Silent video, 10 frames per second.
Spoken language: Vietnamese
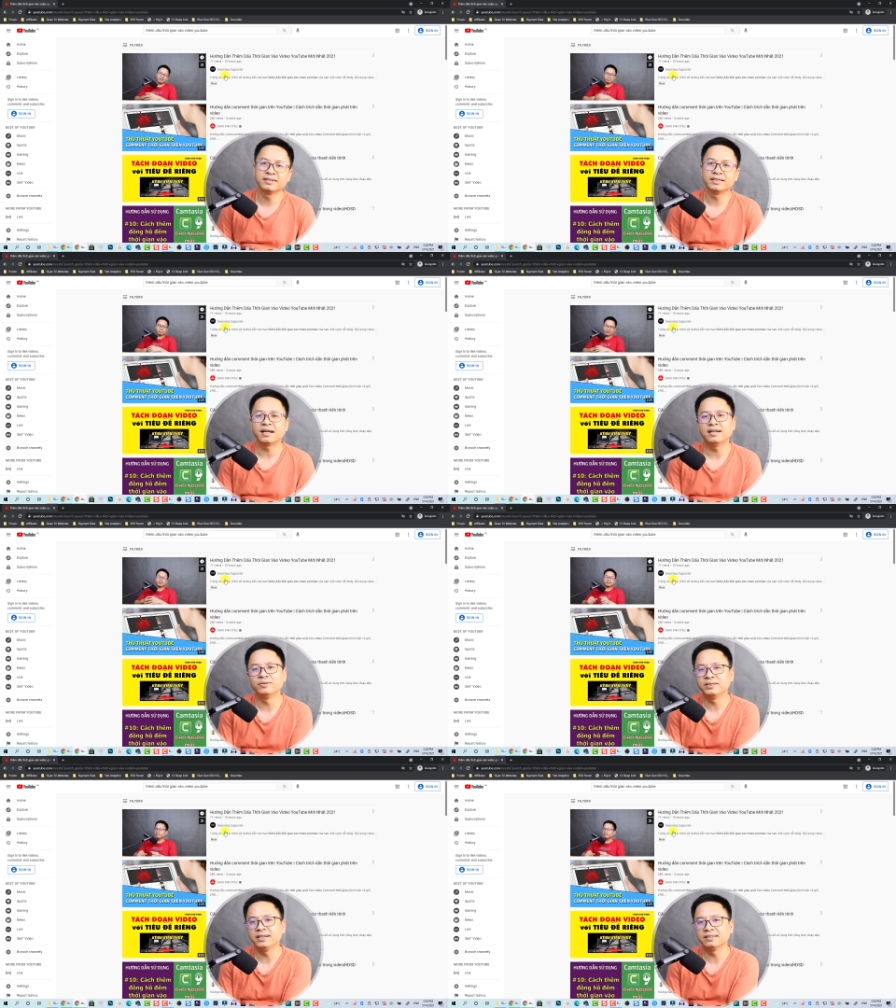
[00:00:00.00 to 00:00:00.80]
người ta đã
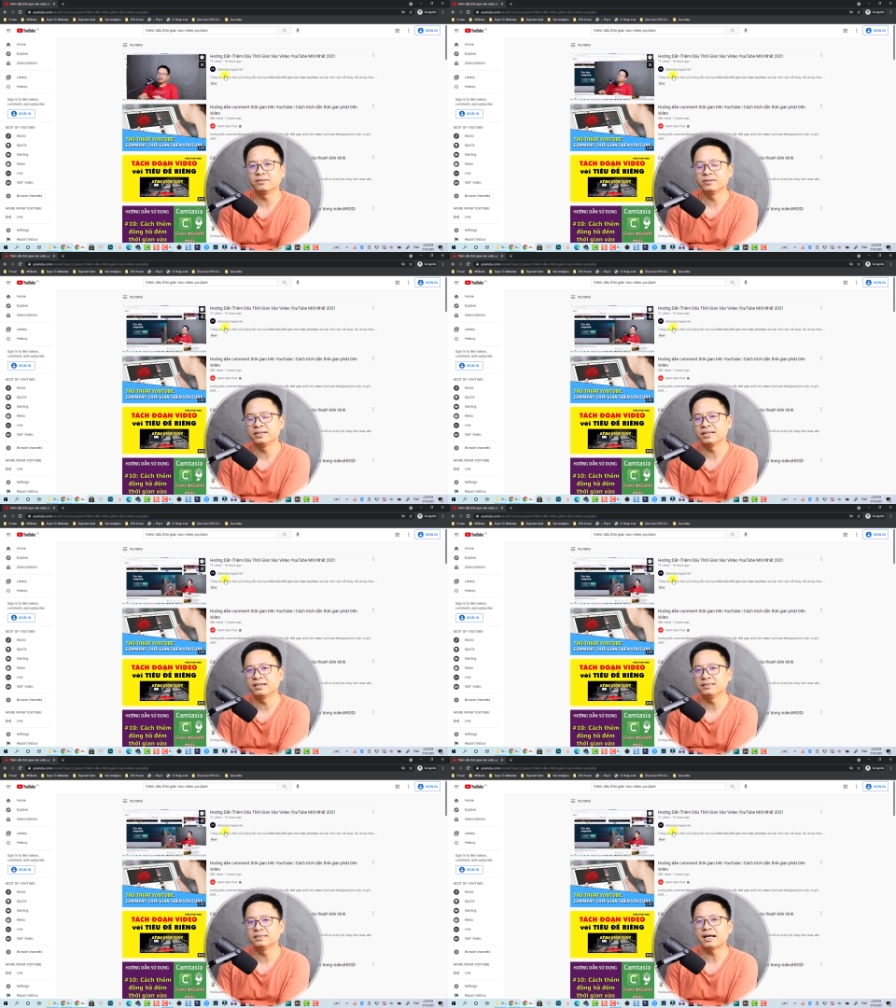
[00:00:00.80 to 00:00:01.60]
nổi tiếng rồi, người ta
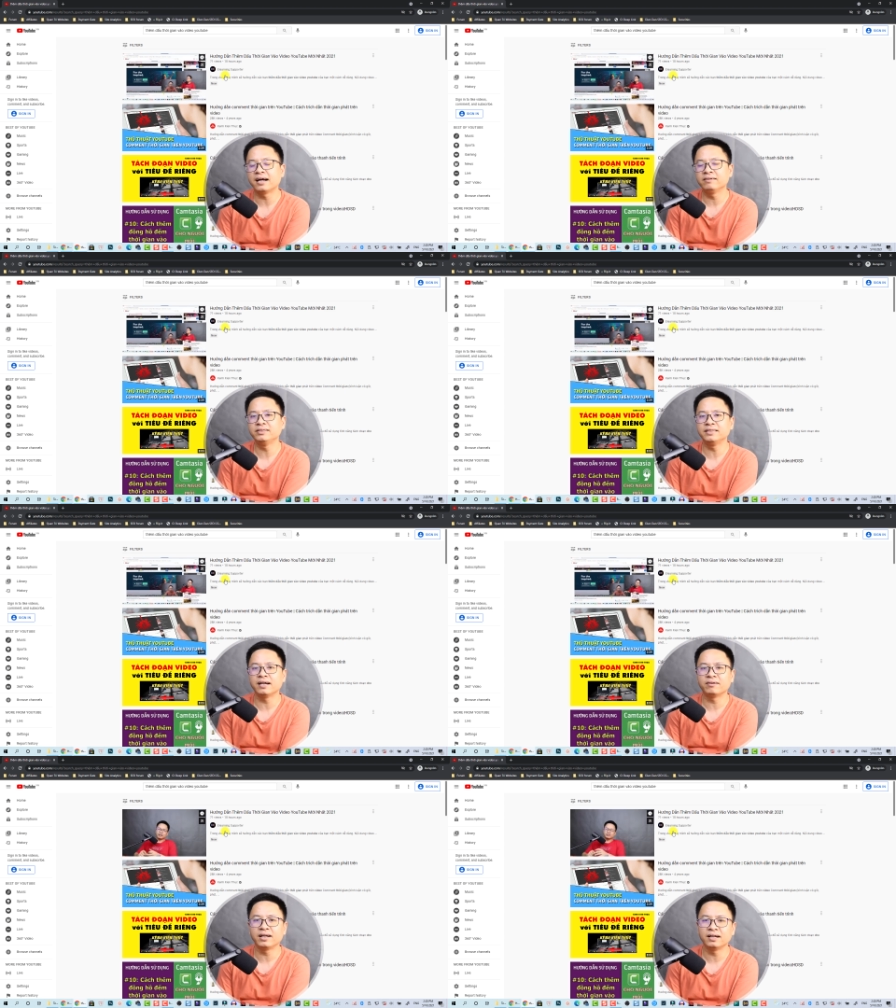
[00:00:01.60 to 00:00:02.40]
cứ ra cái
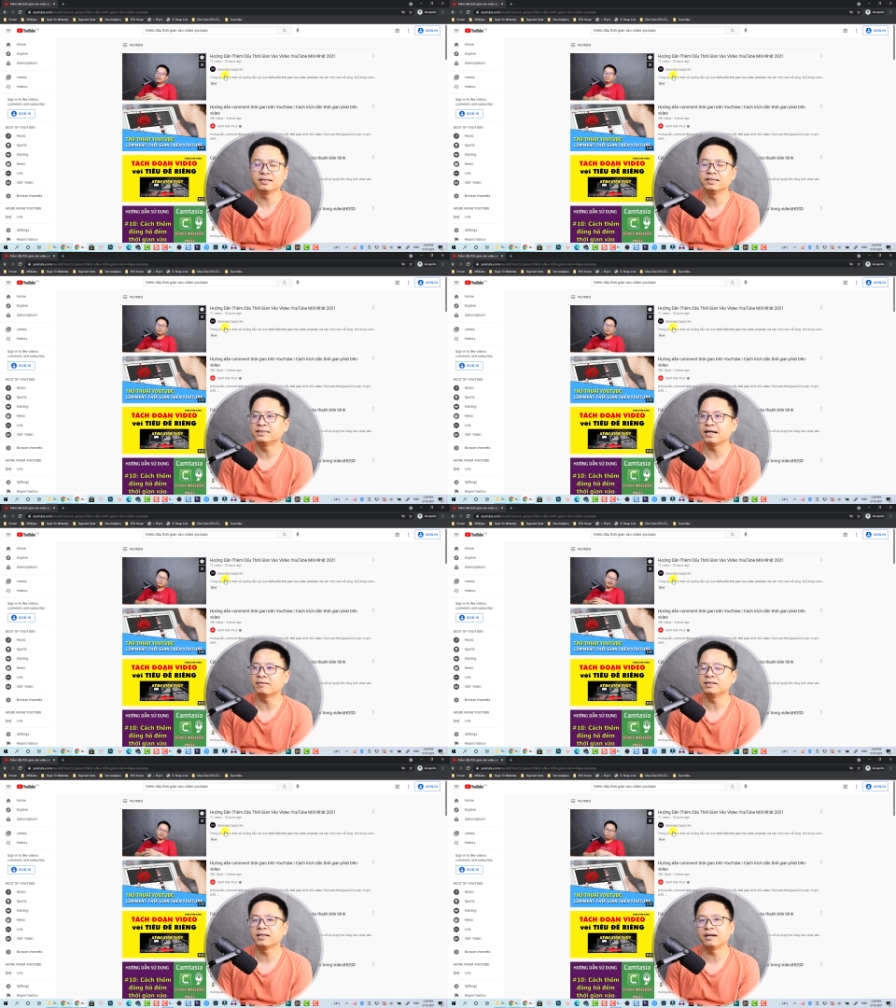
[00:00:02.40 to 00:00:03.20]
video cái là người
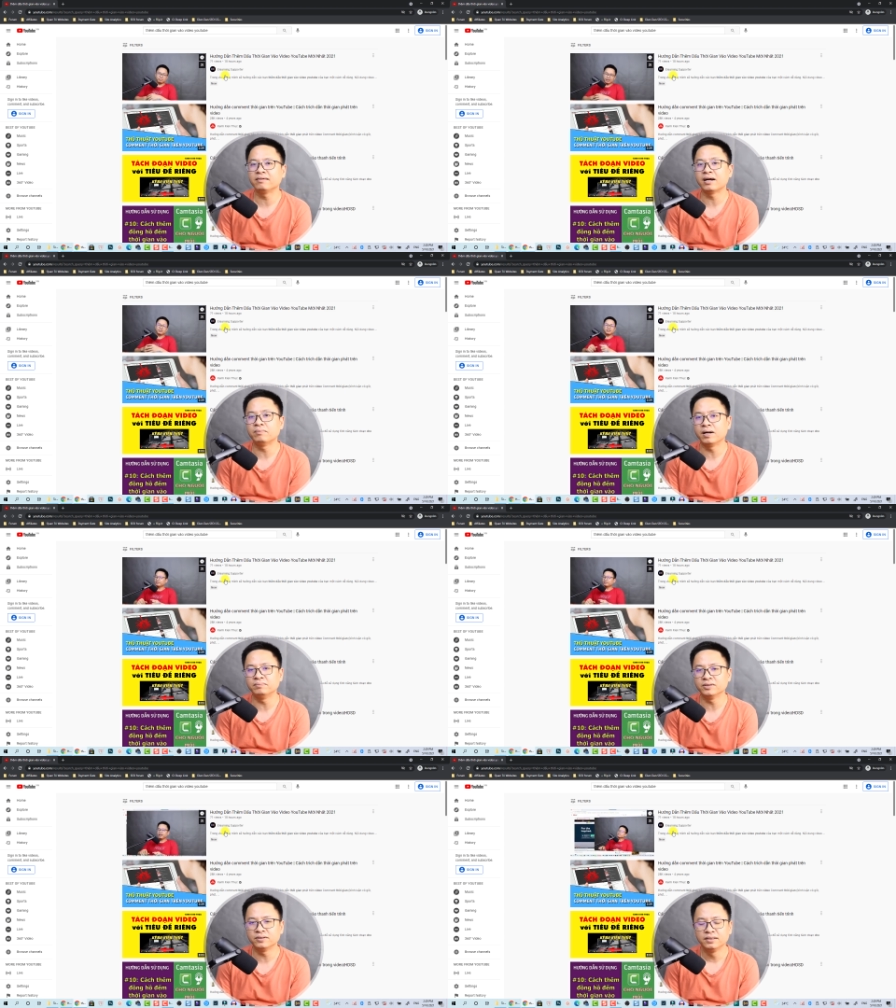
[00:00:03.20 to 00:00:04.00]
xem người ta đã vào
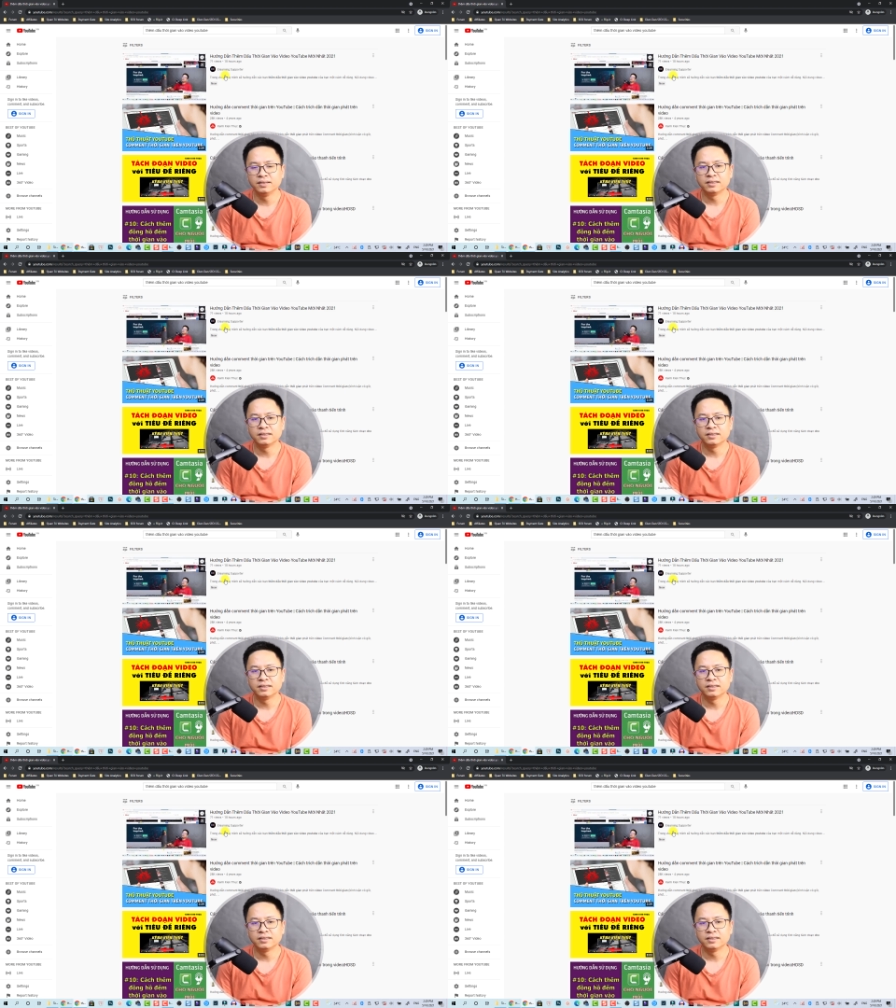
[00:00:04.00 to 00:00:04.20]
mầm rồi,